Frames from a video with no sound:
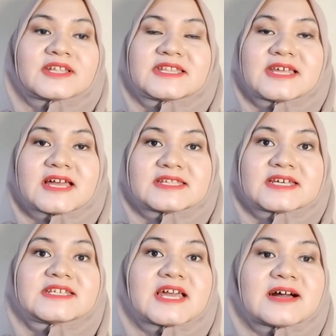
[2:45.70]

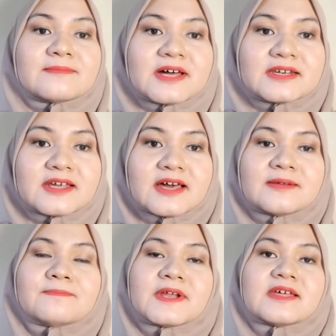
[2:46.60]
ketiganya
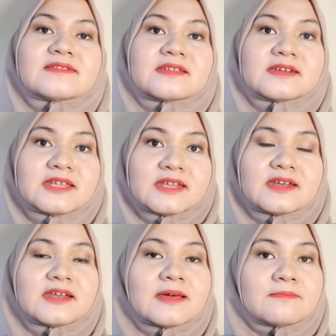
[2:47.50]
diamankan pada
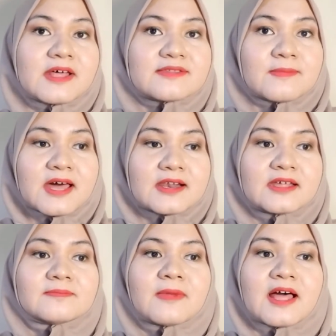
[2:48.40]
Senin 16 Maret